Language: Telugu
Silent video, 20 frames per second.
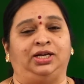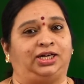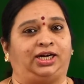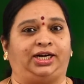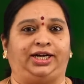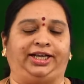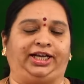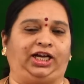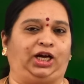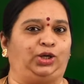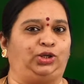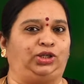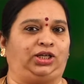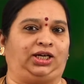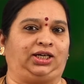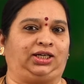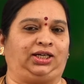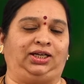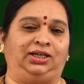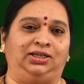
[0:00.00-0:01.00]
రెడీగా
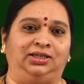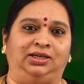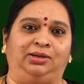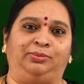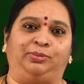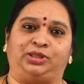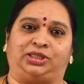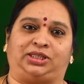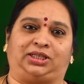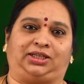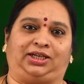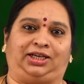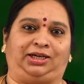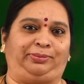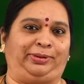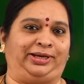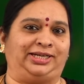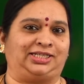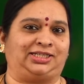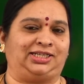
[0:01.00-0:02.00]
ఉన్నారుగా పుస్తకాలు
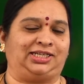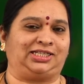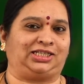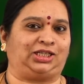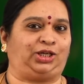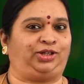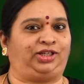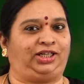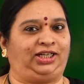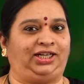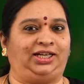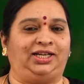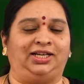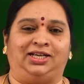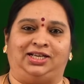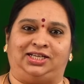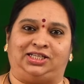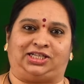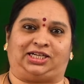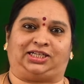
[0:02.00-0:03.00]
పెన్సిల్స్ తోటి
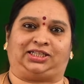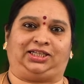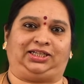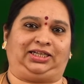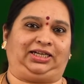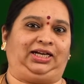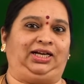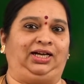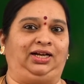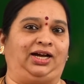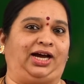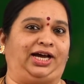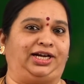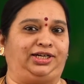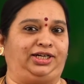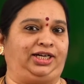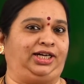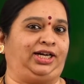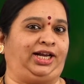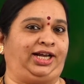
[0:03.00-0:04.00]
చక్కగా
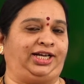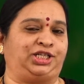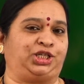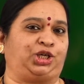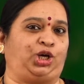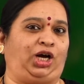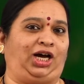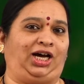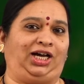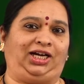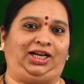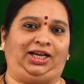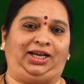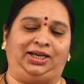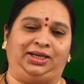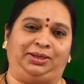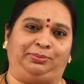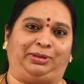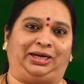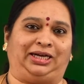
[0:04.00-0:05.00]
అన్ని నేర్చుకోవాలి
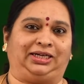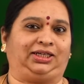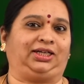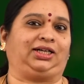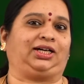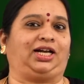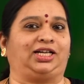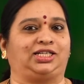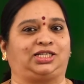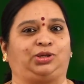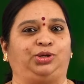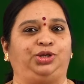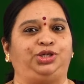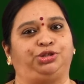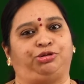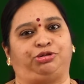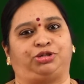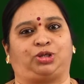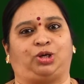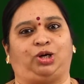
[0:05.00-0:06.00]
బాగా రాసుకుని
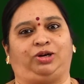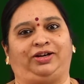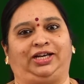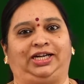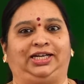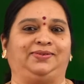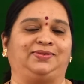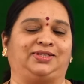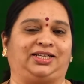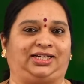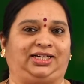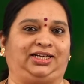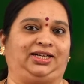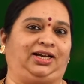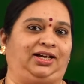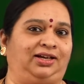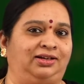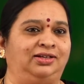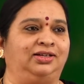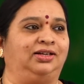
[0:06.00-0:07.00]
చూసుకోవాలి
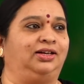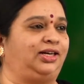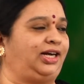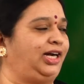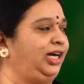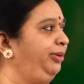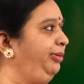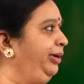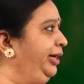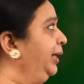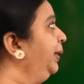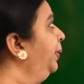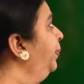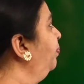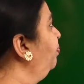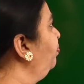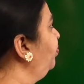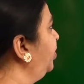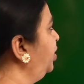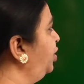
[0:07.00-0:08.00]
సరేనా రండి మరి
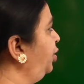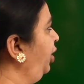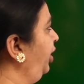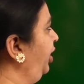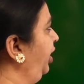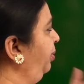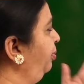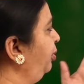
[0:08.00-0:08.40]
చూడండి